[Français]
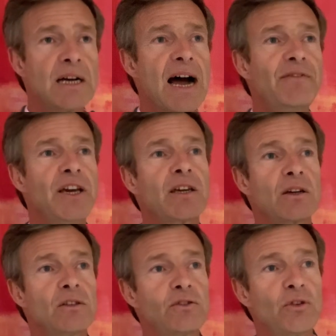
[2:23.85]
avec
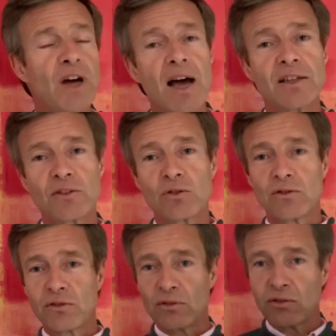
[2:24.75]
ce drain,
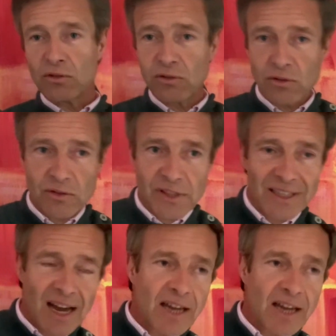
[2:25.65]
ces drains